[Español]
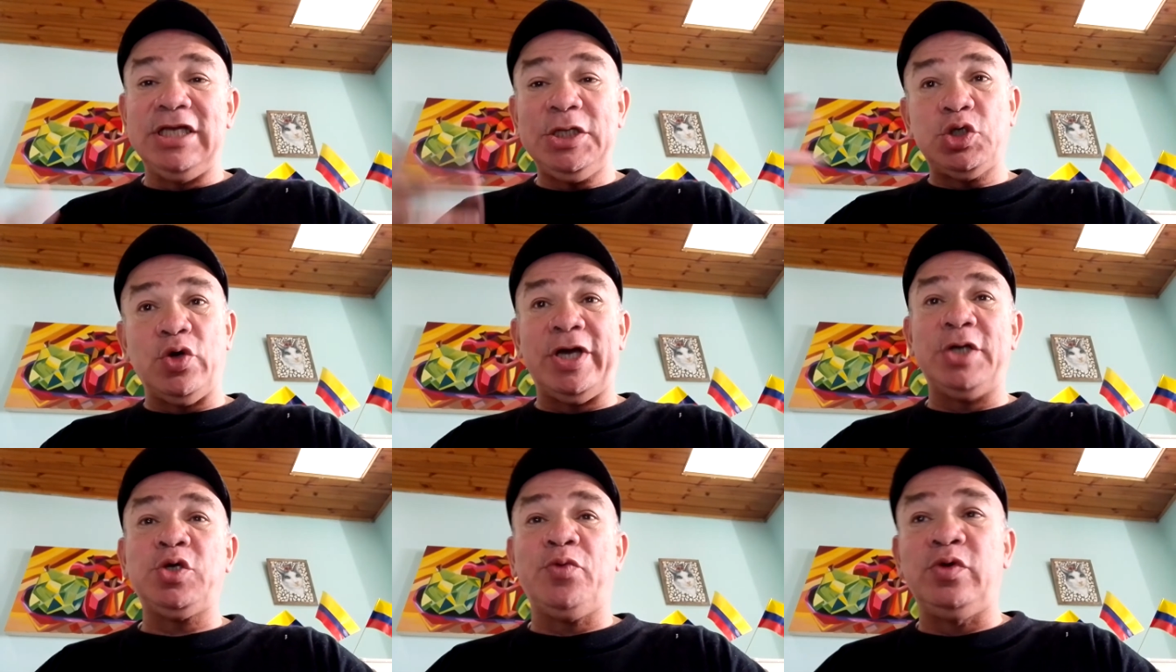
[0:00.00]
dicho
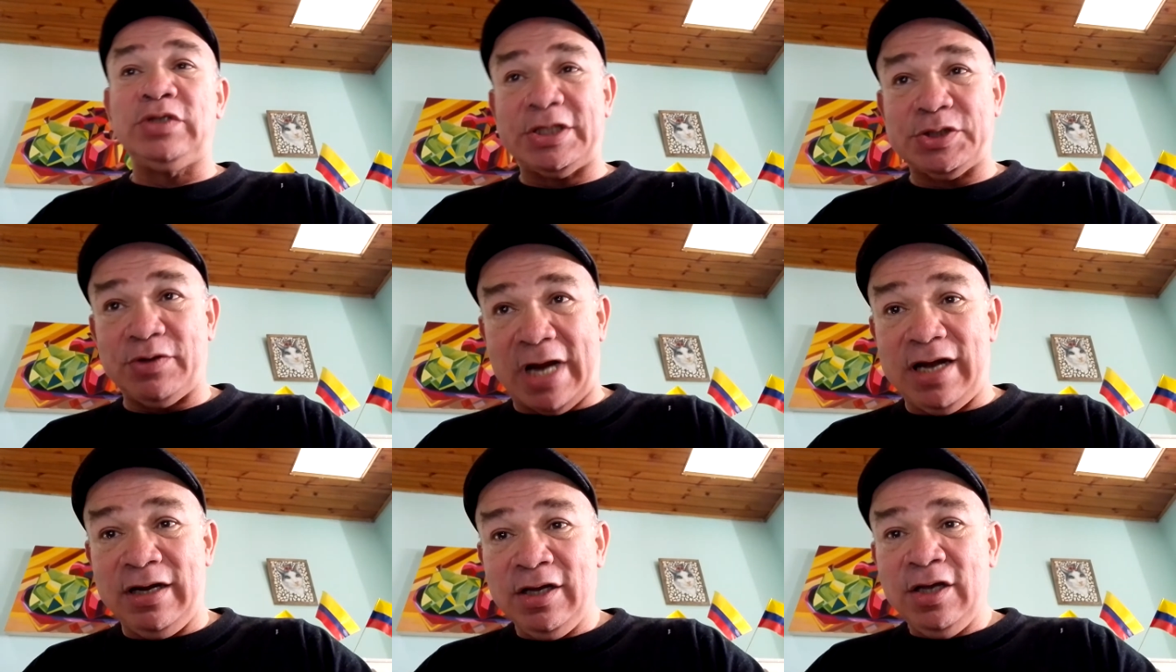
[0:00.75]
hecho
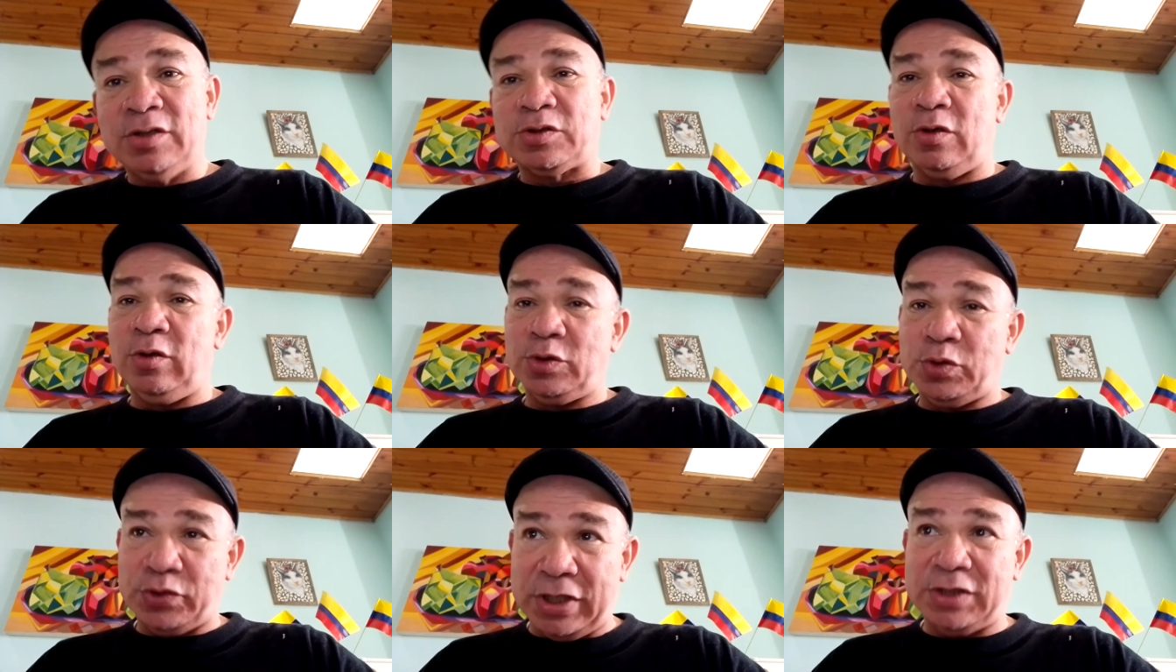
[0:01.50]
fundacional son
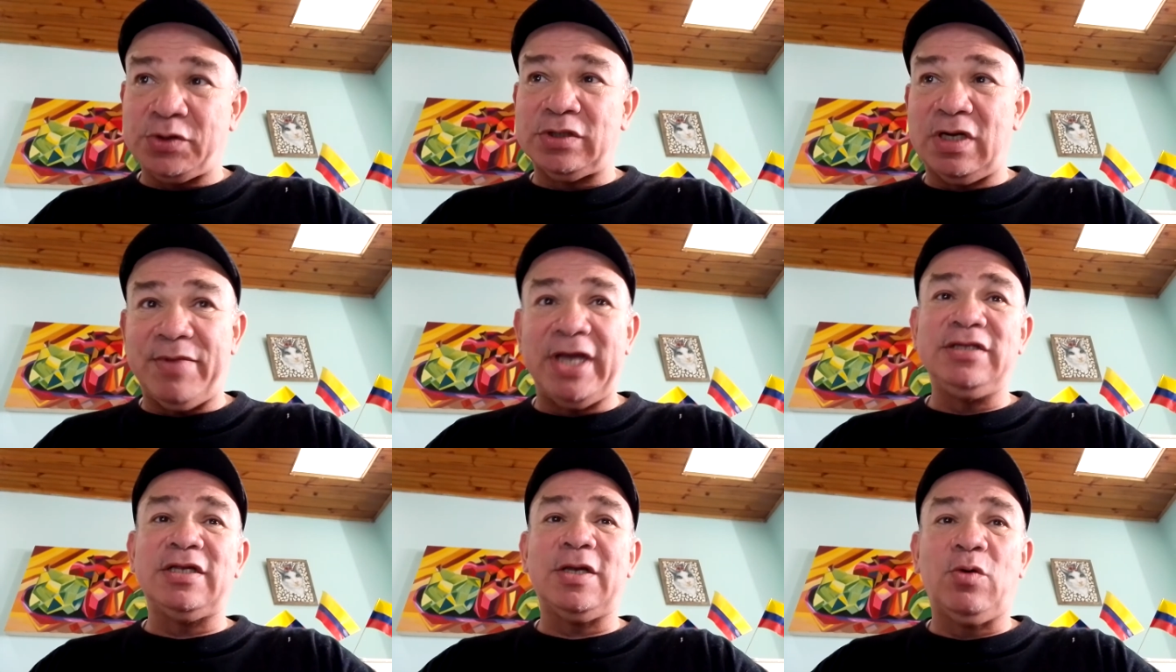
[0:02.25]
los sucesos del
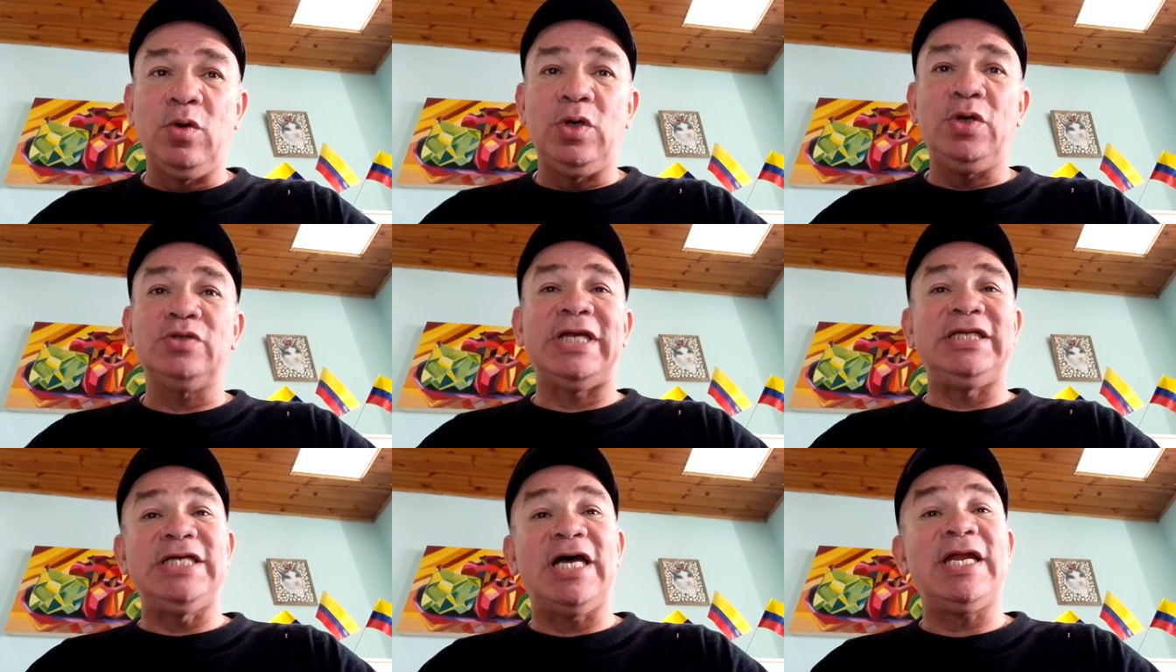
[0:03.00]
20 de julio
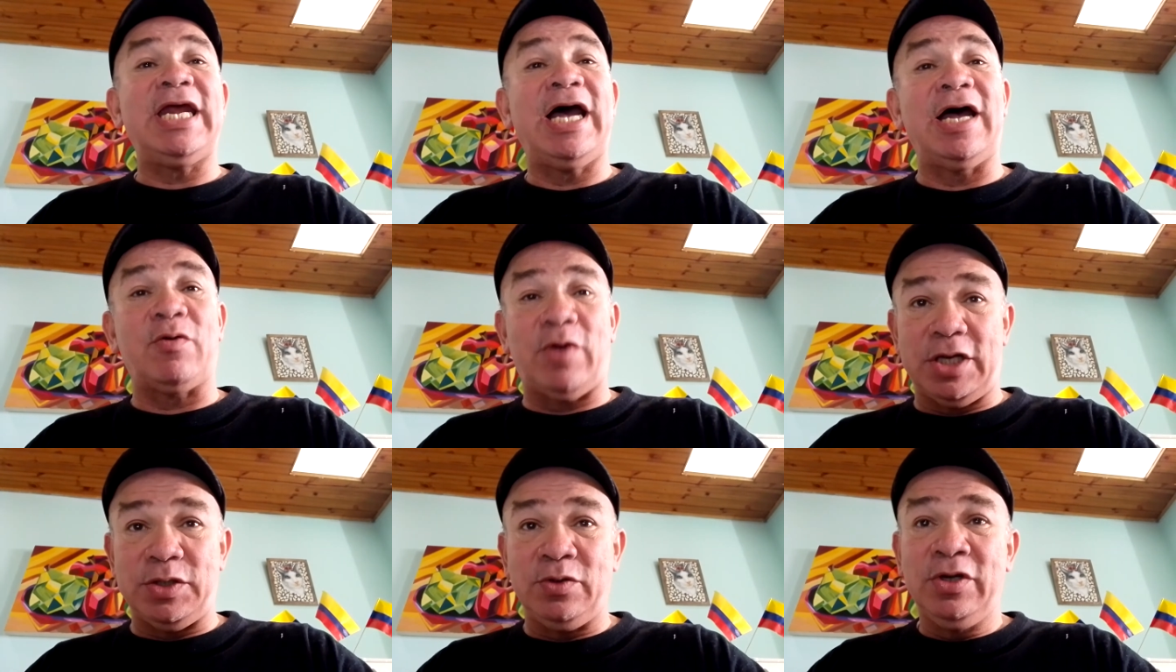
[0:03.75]
del ya
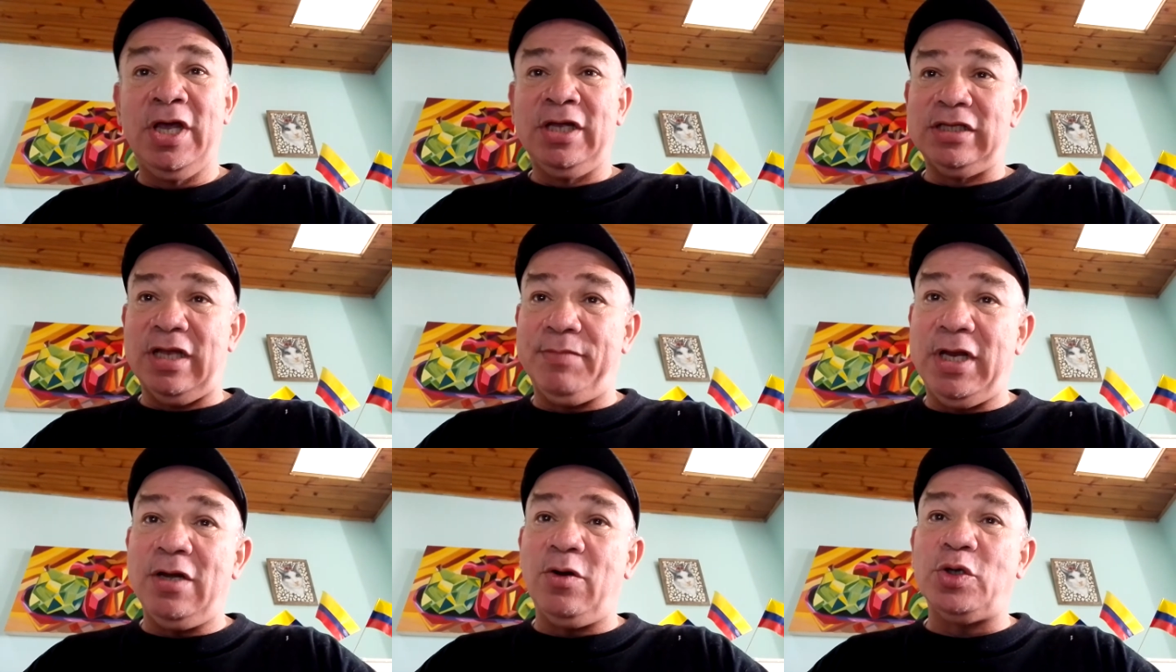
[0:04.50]
lejano año de
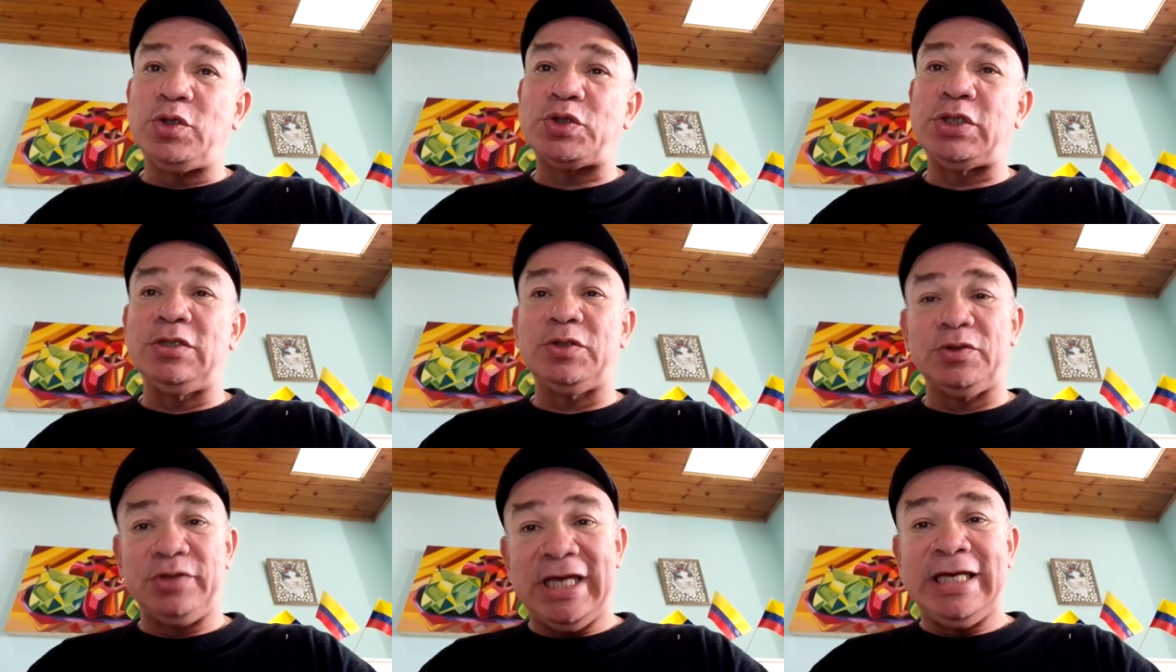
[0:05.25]

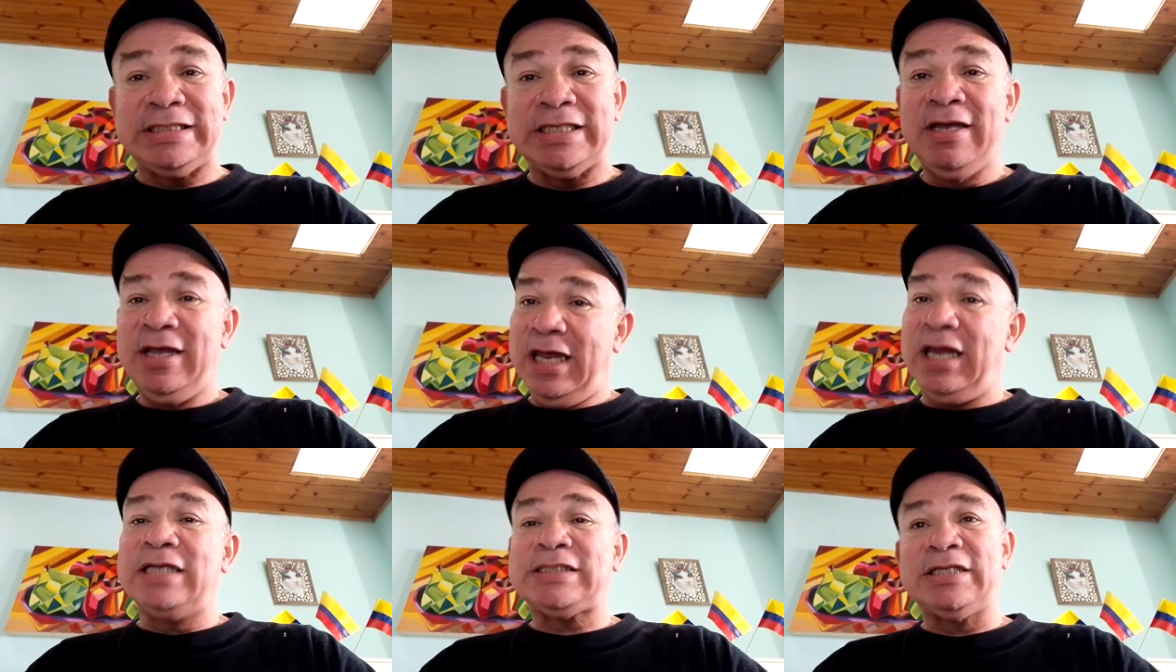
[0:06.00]
1810
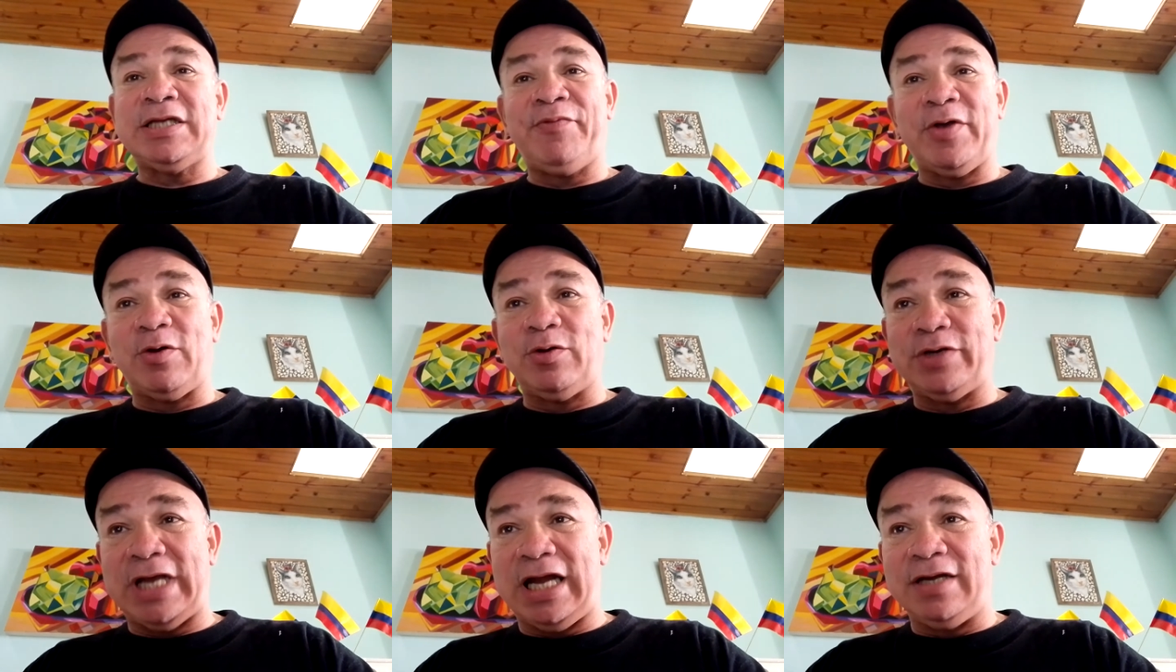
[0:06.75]
en la Santa Fe
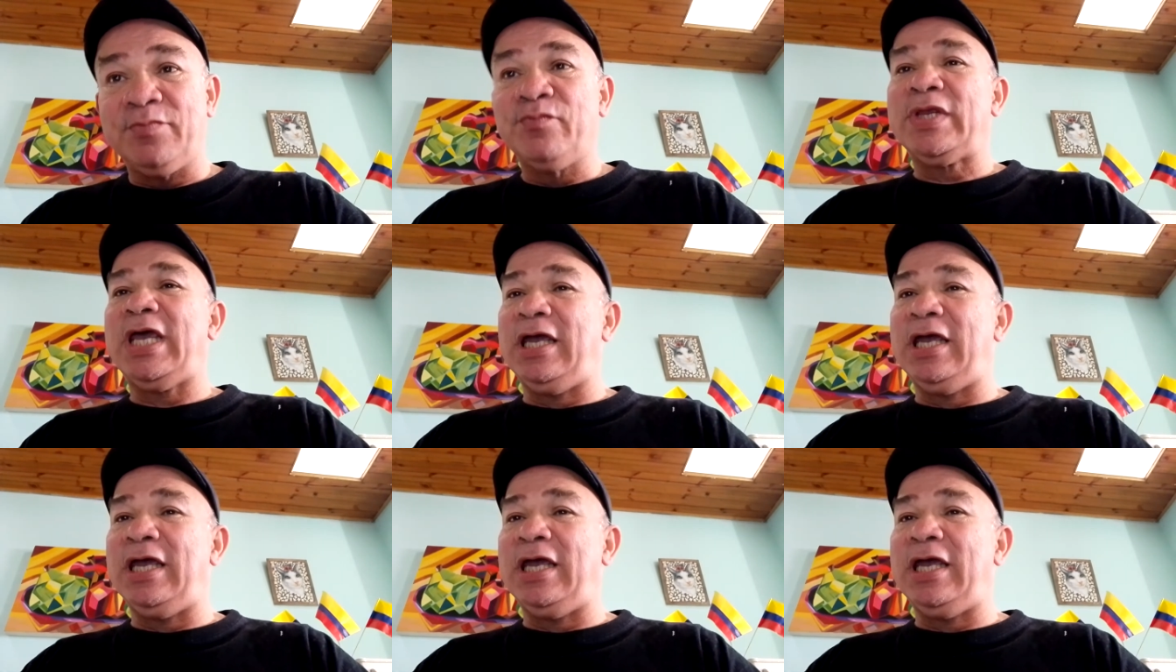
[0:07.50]
colonial,